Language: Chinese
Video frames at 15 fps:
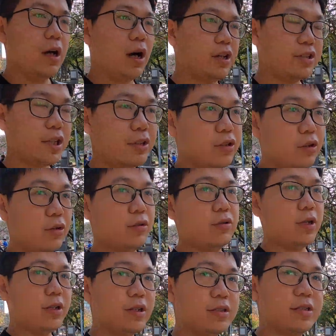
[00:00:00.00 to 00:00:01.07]
好像都
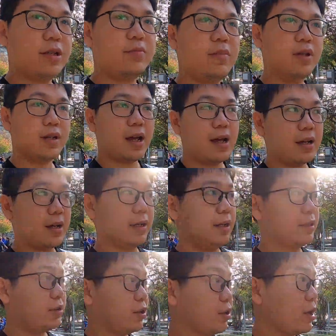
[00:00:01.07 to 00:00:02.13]
人的生命啊，可
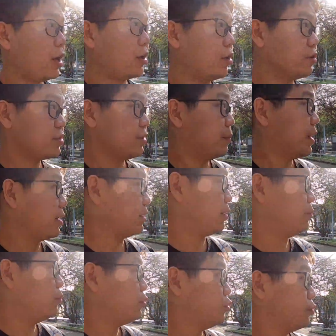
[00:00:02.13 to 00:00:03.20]
能都要有什么样的
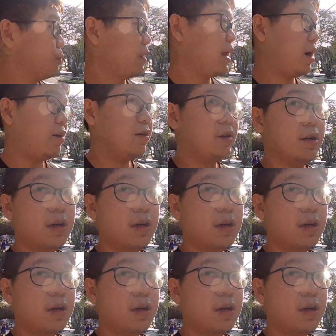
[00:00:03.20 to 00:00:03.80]
目标，